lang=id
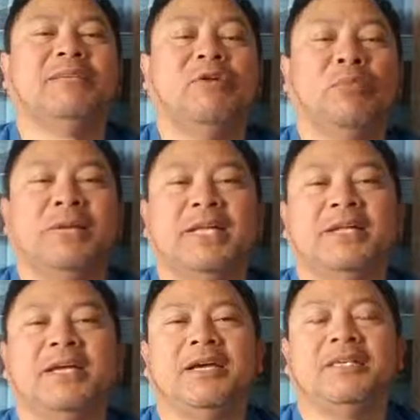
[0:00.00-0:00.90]

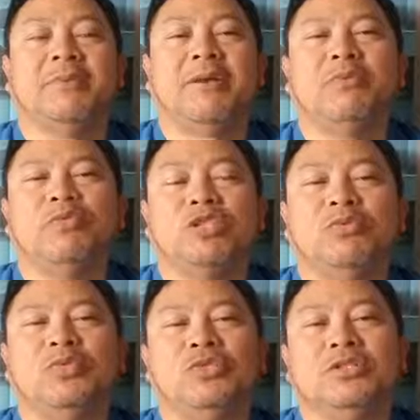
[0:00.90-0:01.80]
pengorbanannya sebagai bukti
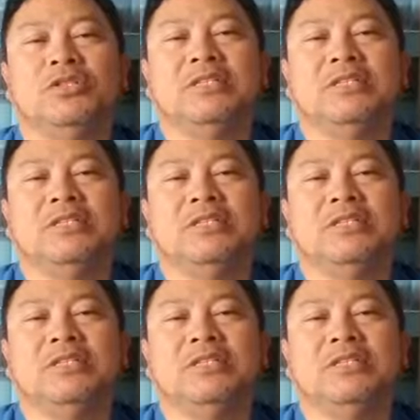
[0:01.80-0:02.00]
wujud